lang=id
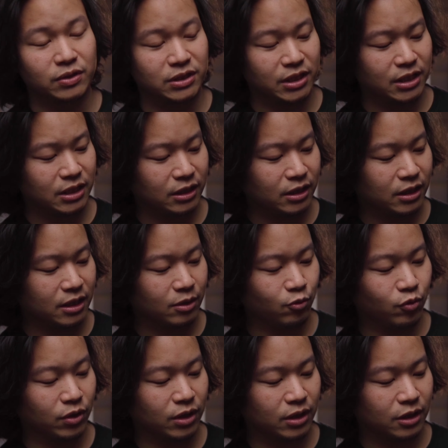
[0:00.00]
Jadi ketika
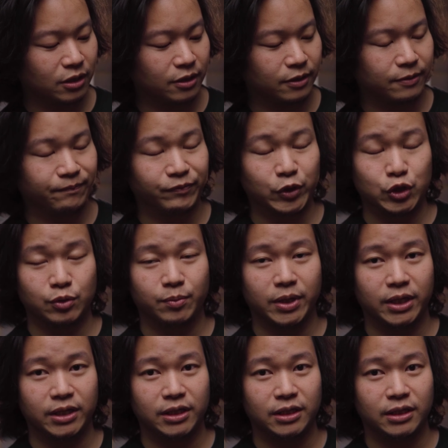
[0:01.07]
gue
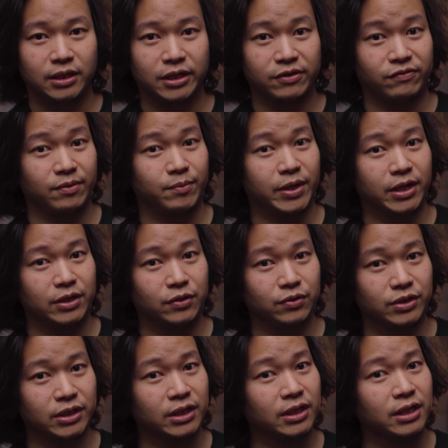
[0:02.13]
mencobai FM
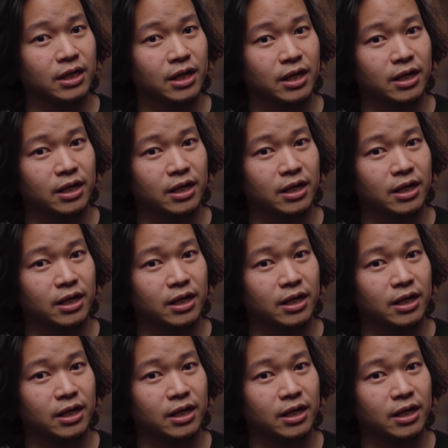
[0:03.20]
radionya,